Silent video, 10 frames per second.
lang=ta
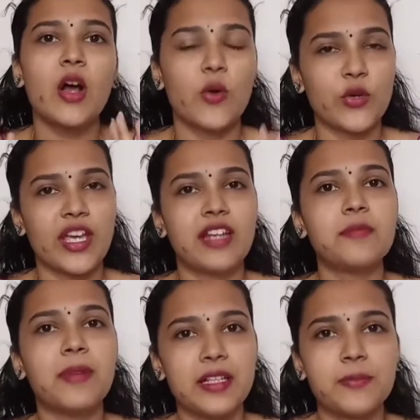ஓகேன்னு
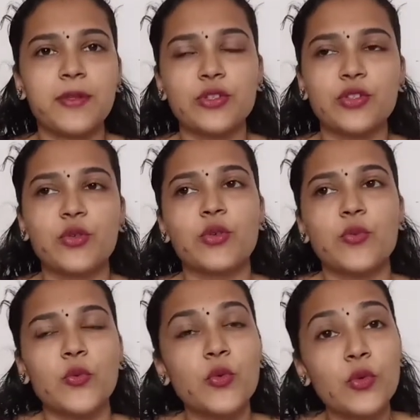பதப்படுத்தணும் ஒரு
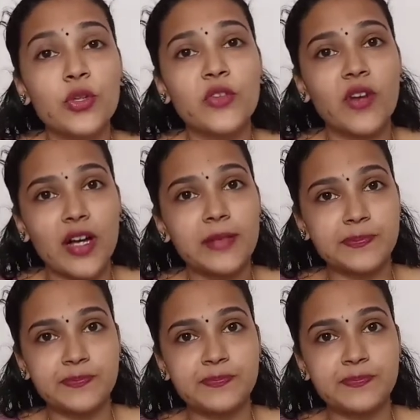மூணு வாரம்